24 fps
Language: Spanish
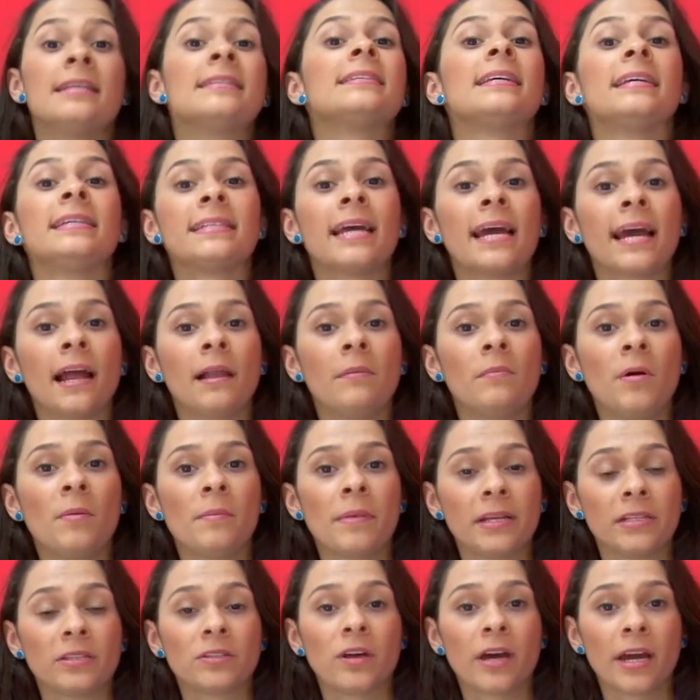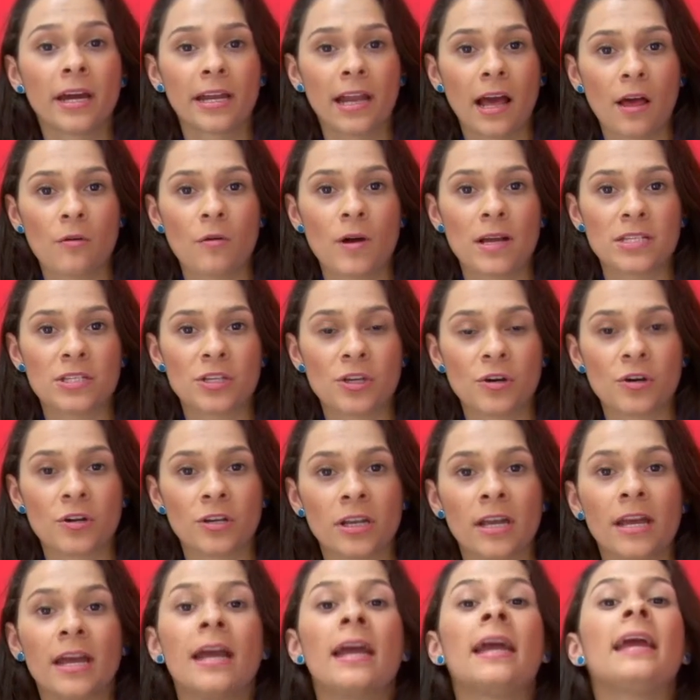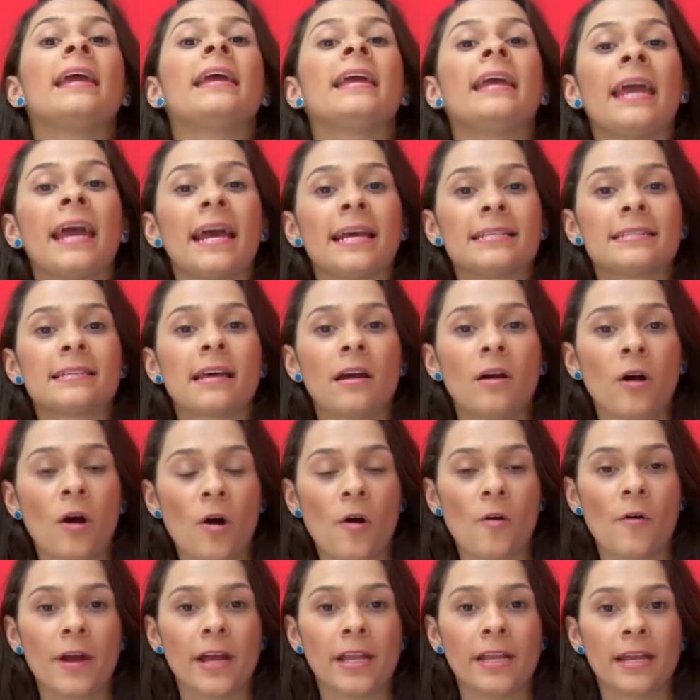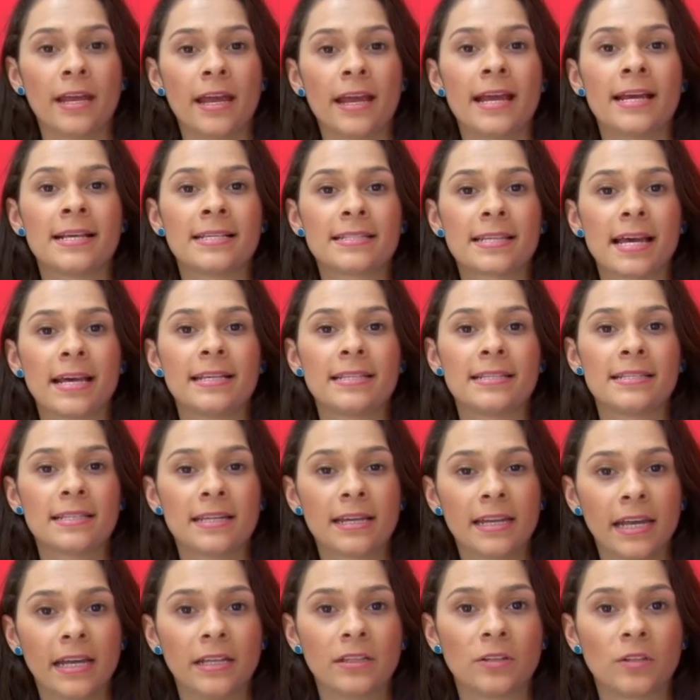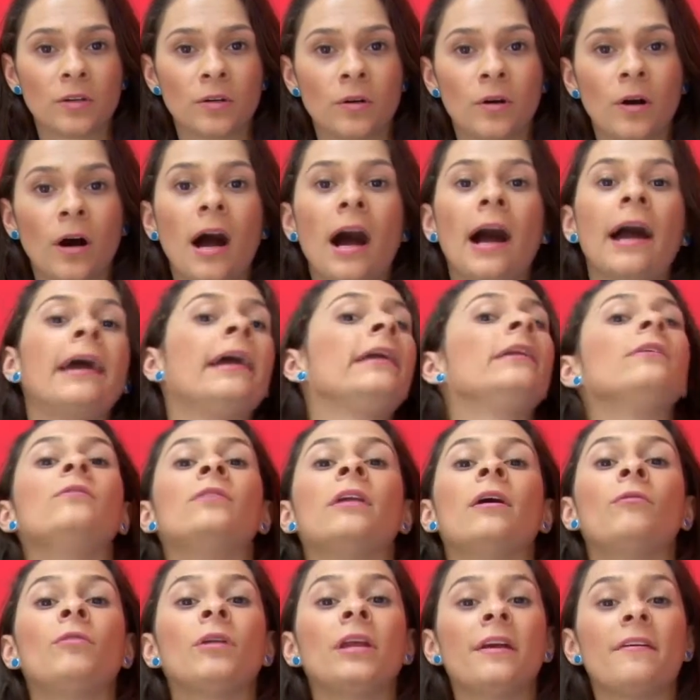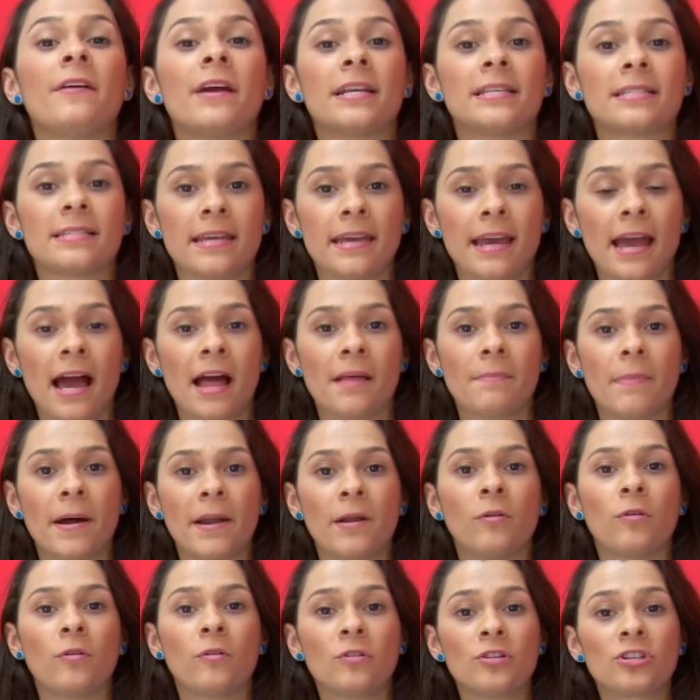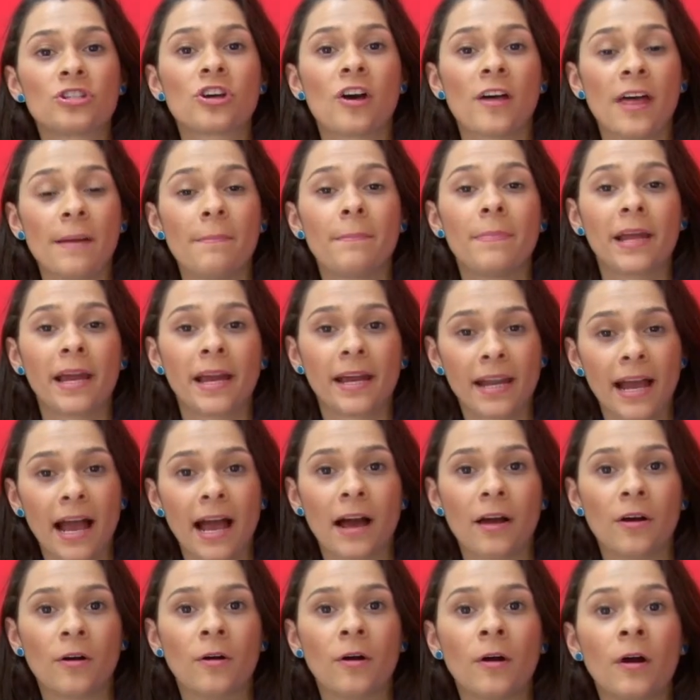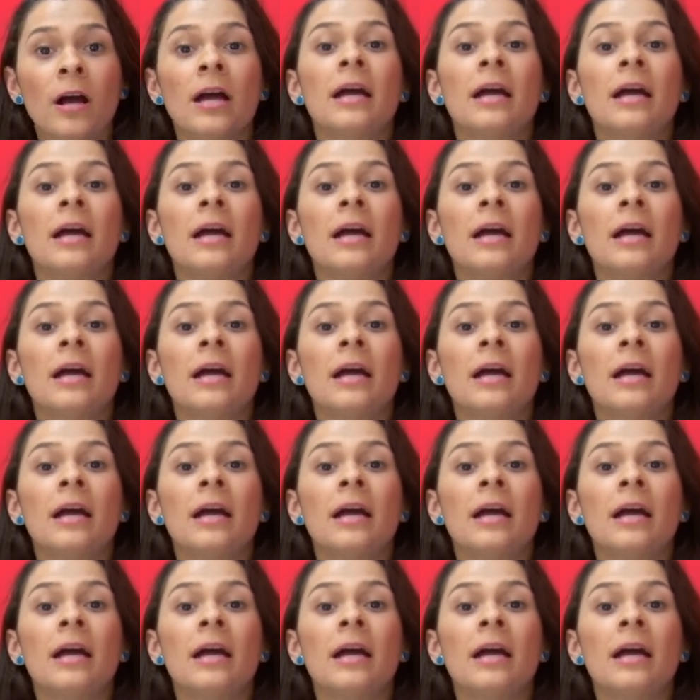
Si llega el momento de graduación y este joven está inscrito en una universidad para un curso de pregrado,